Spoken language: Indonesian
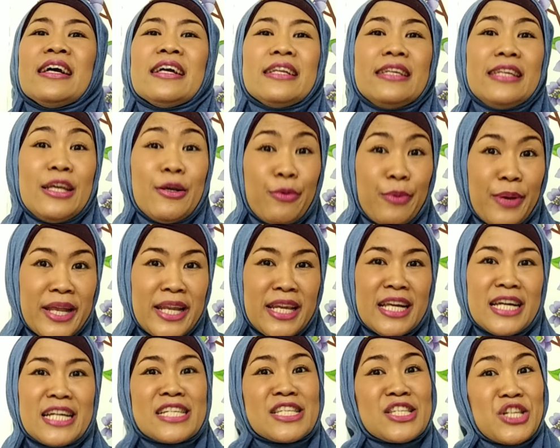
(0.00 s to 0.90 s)
di
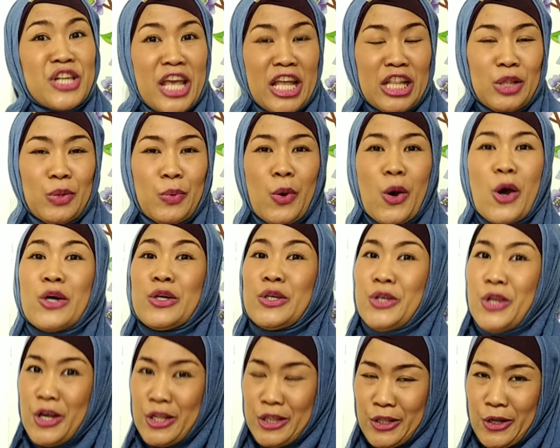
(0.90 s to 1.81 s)

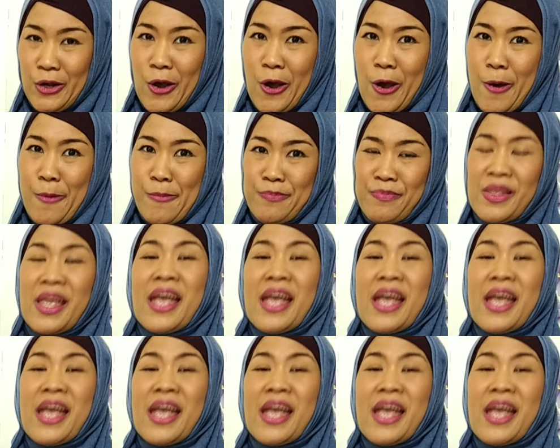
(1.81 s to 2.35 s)
winnersnetwork.com